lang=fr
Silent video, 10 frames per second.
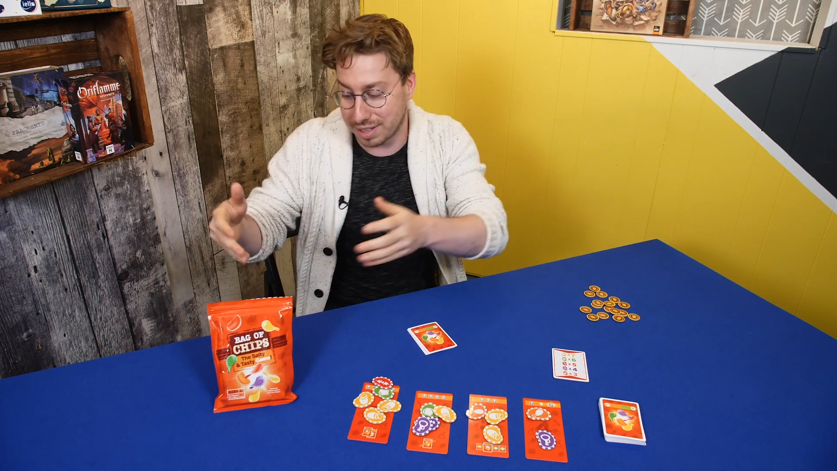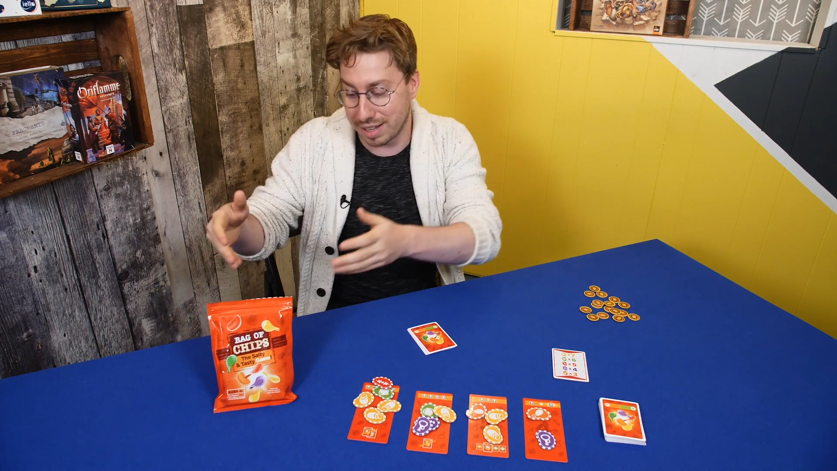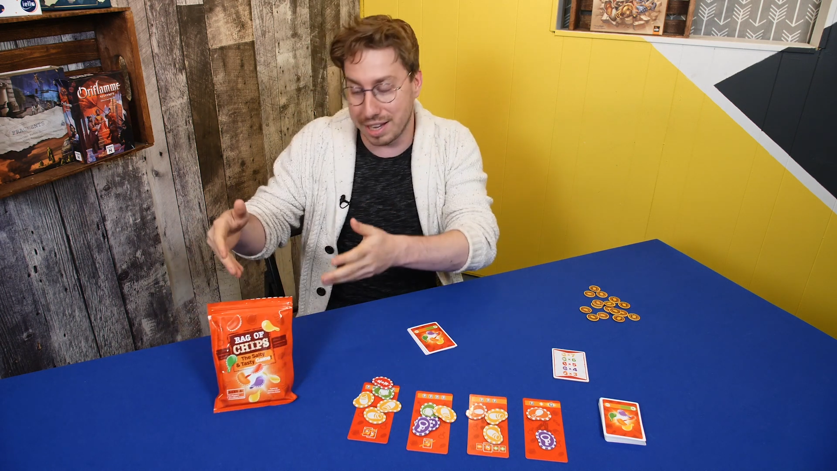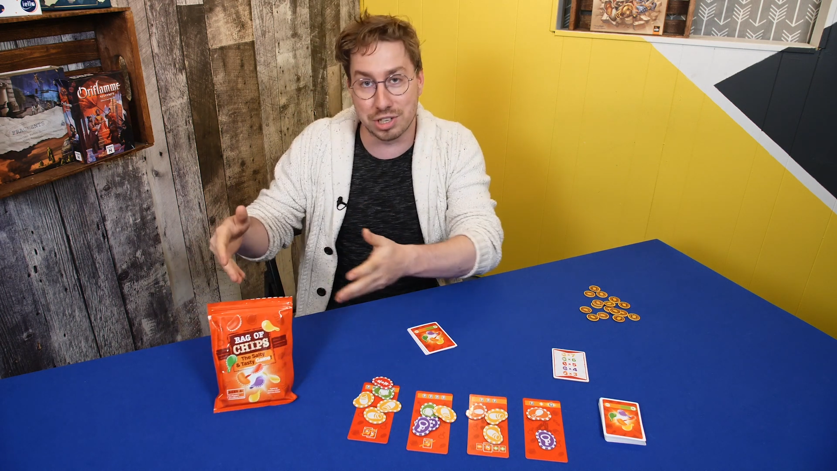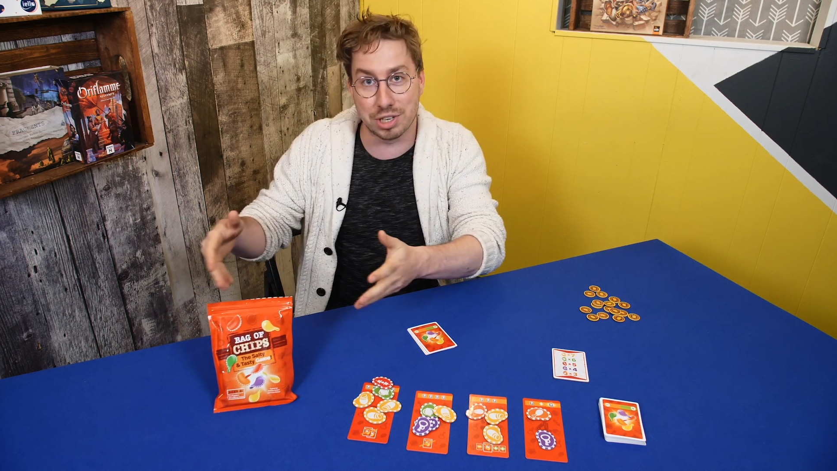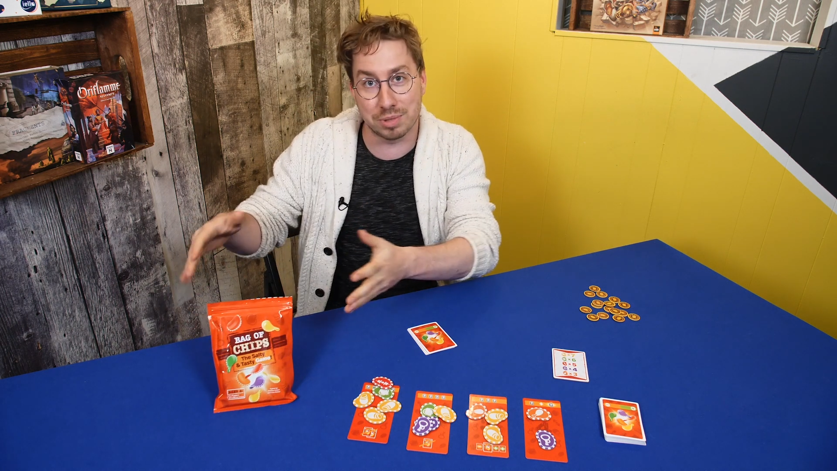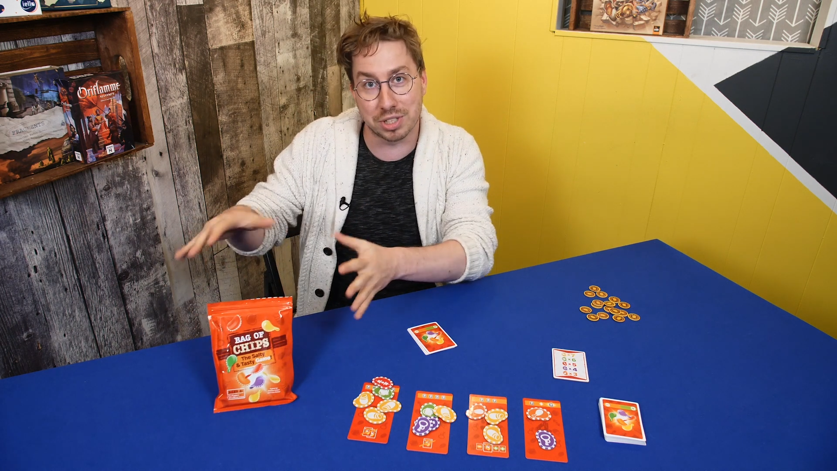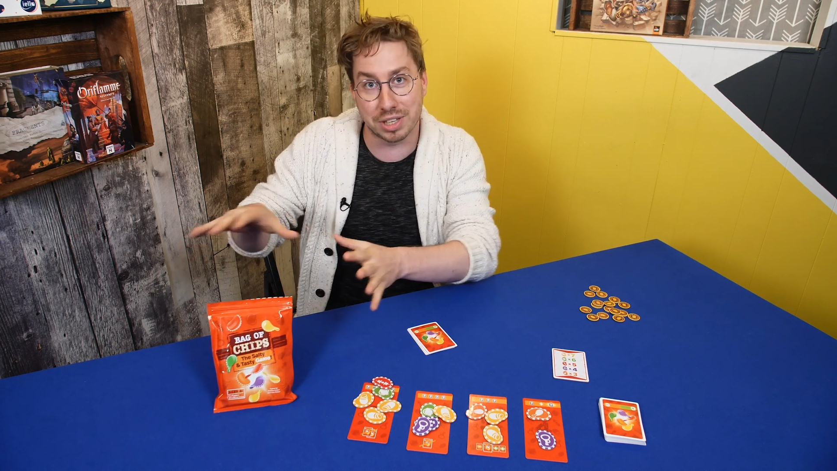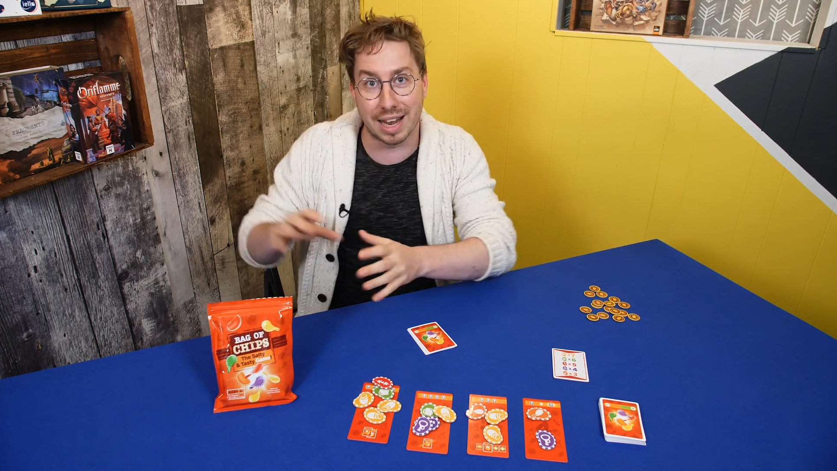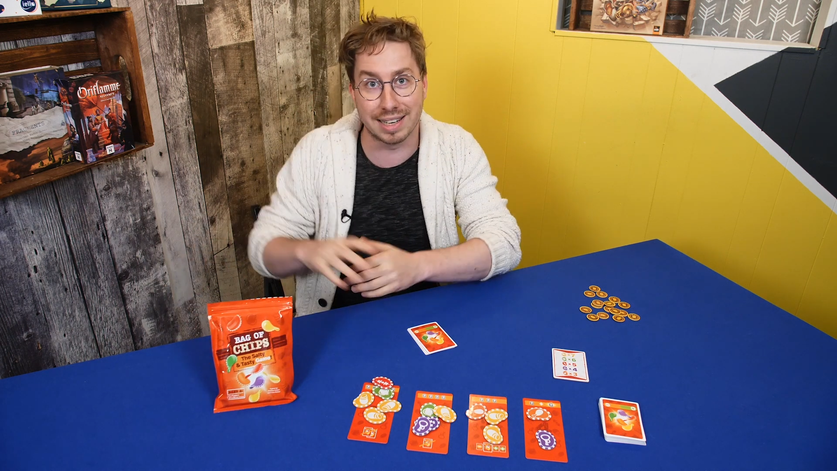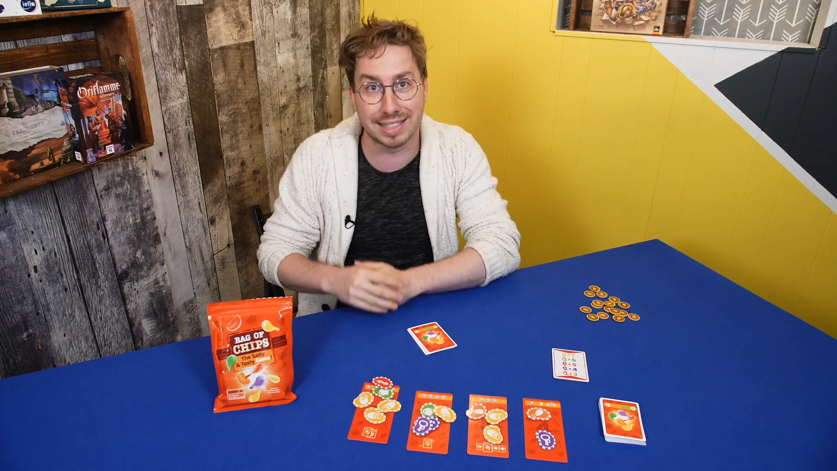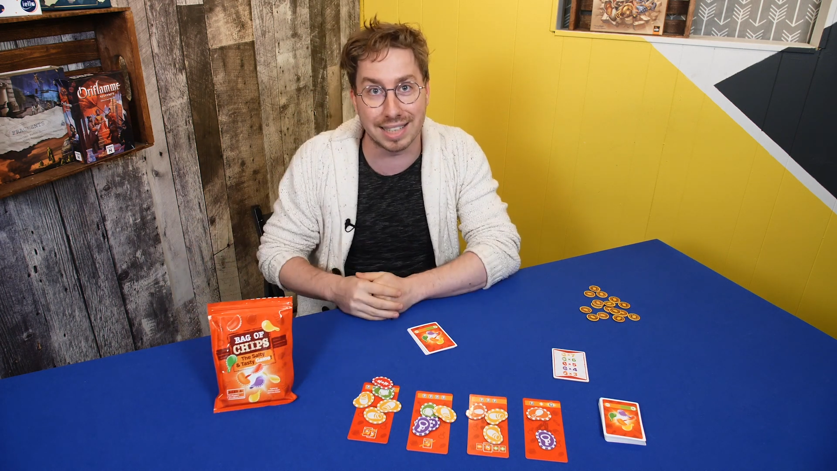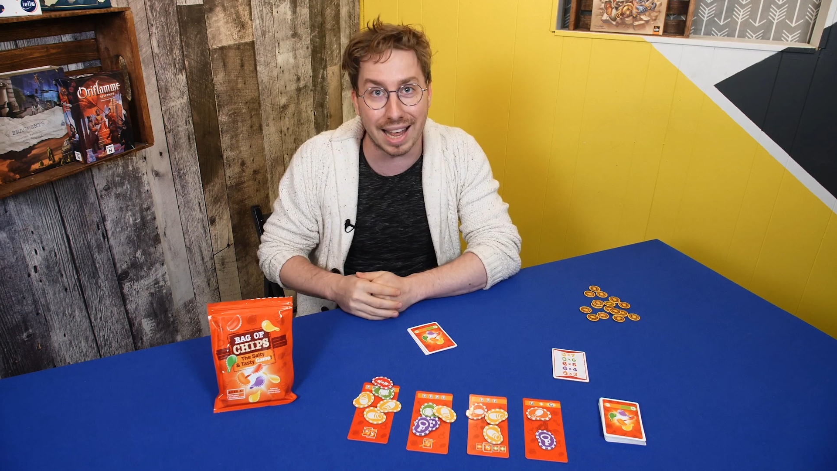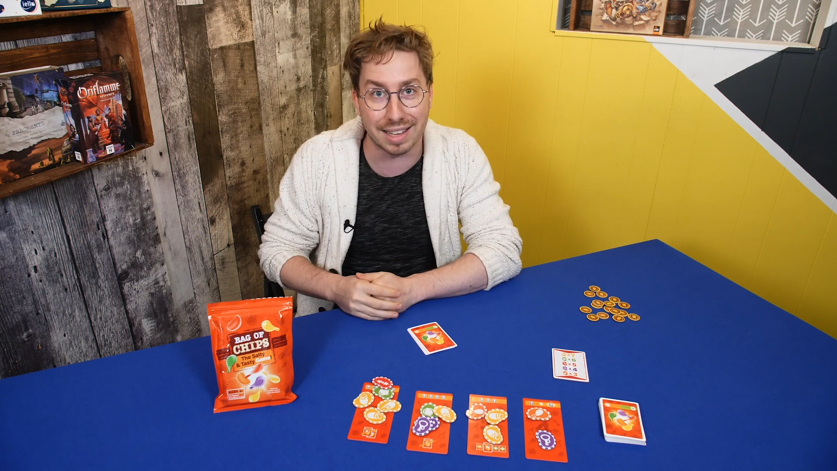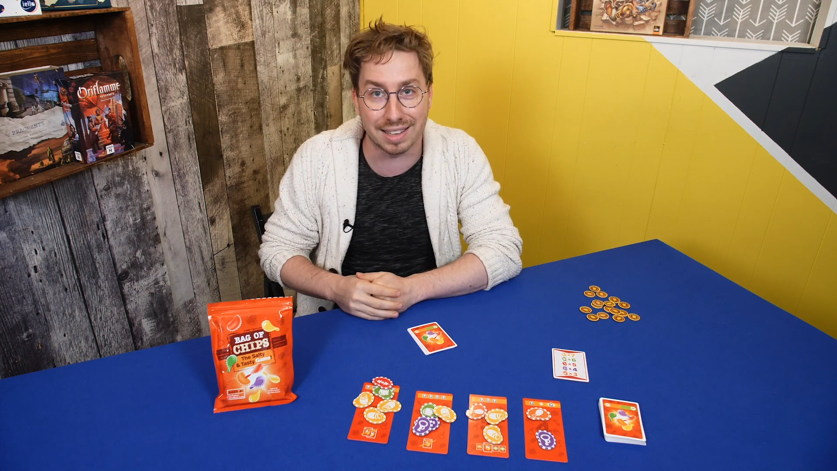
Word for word: les chips qu'il y a dans le sac